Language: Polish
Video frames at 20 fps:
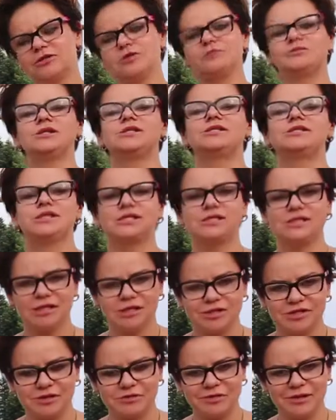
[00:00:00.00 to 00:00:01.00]
to miejsce jest
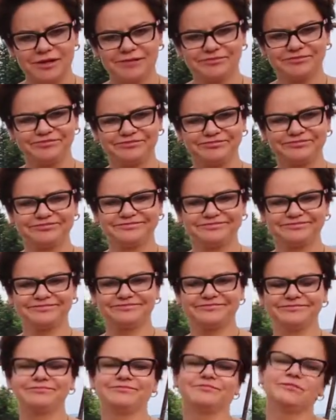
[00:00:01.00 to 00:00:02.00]
dla Ciebie.
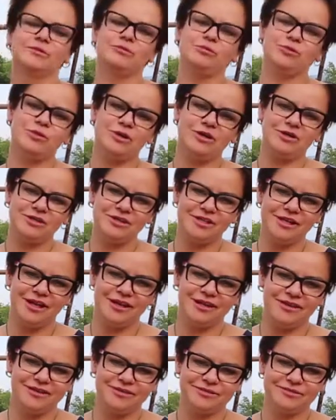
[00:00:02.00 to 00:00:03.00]
Miłego
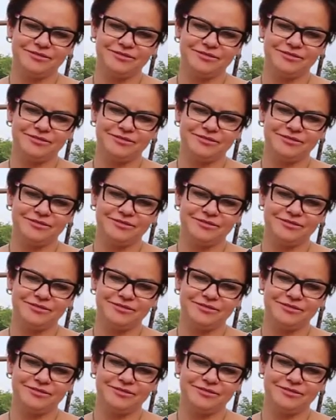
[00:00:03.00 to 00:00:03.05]
dnia.